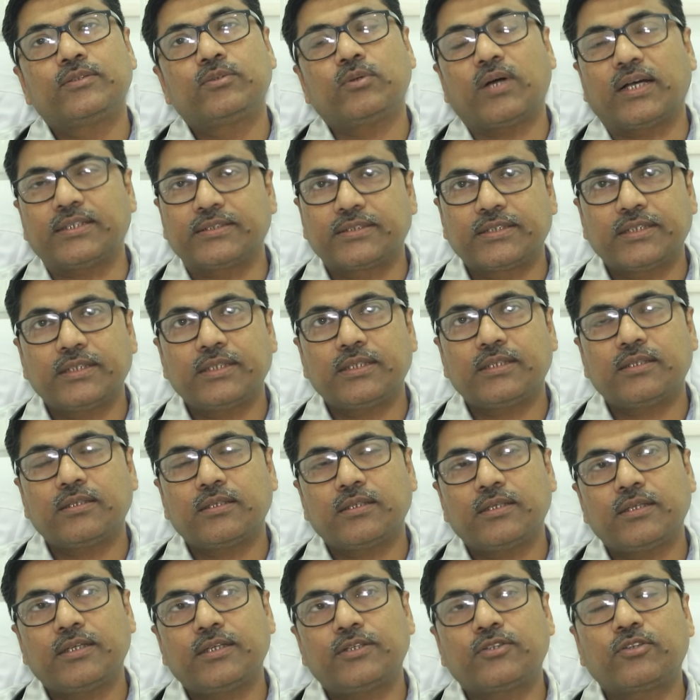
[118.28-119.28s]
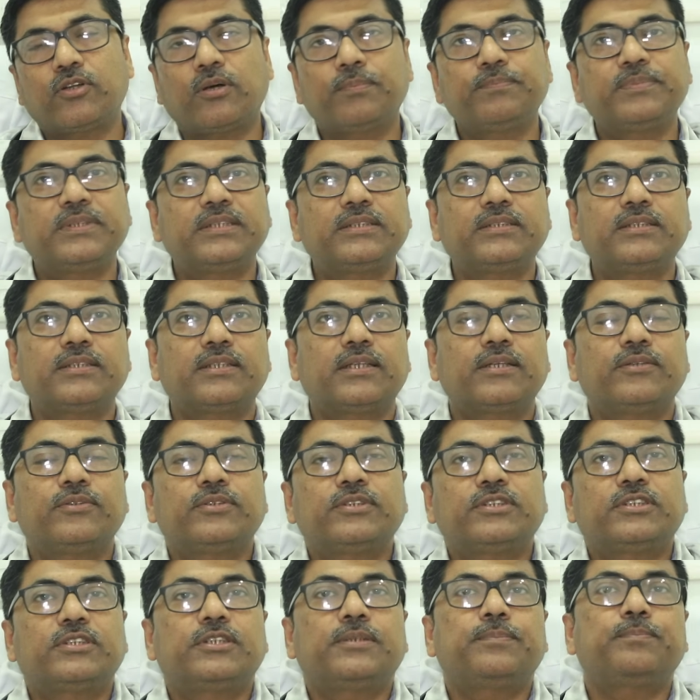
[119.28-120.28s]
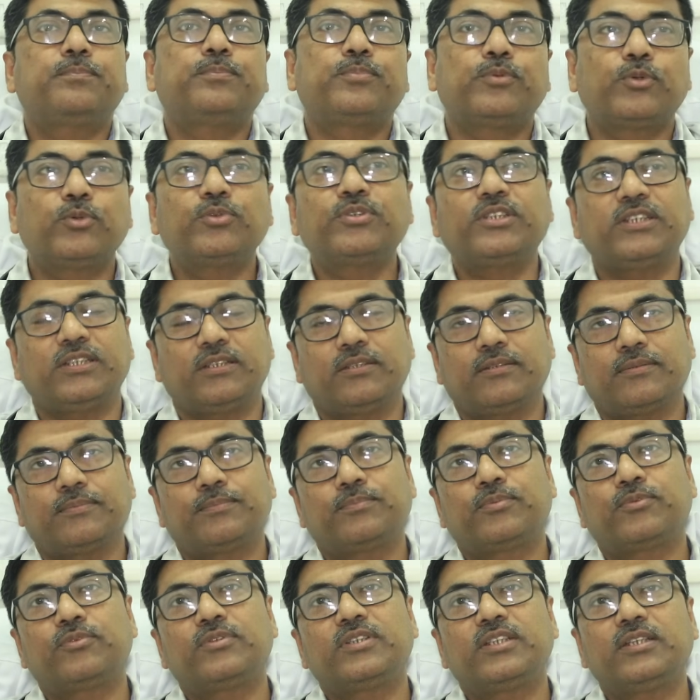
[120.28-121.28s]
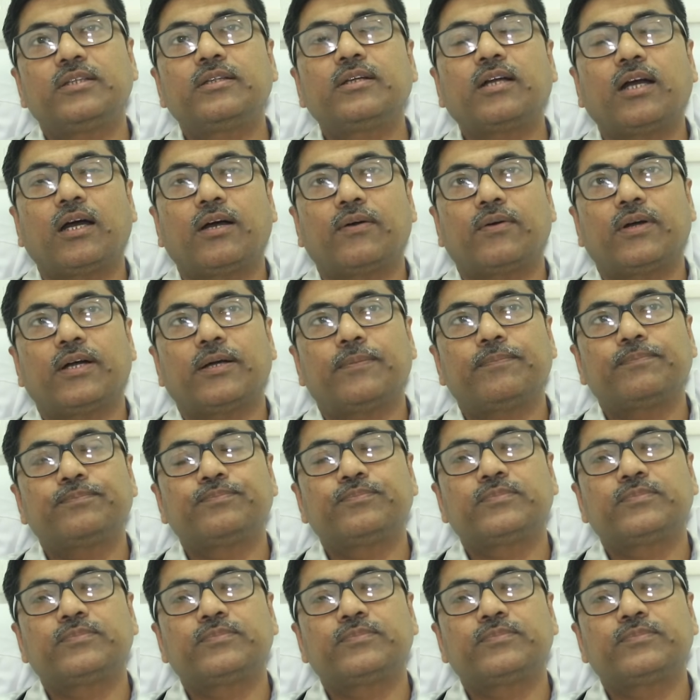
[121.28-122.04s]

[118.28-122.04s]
তো আজকের টপিক যেটা হচ্ছে প্রোটিন প্রোটিন খাওয়া